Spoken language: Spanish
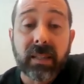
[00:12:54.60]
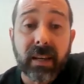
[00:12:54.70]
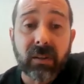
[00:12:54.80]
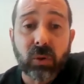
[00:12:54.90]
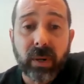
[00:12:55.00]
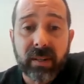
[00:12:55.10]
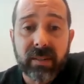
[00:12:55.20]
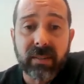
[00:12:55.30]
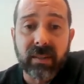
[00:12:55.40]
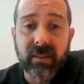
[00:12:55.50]
y esto
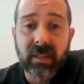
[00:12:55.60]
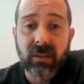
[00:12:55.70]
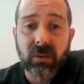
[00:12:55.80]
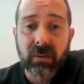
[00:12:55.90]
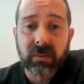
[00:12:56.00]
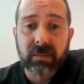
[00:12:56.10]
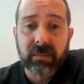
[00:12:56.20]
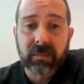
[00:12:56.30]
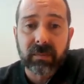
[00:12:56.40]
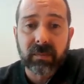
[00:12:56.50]
es distinto
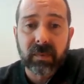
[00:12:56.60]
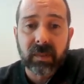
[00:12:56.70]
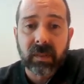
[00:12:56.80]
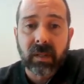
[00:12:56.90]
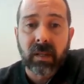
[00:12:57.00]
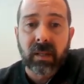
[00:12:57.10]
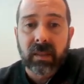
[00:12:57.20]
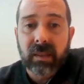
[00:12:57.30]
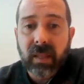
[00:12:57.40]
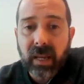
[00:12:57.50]

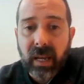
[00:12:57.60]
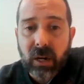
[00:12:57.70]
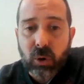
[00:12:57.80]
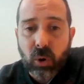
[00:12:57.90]
del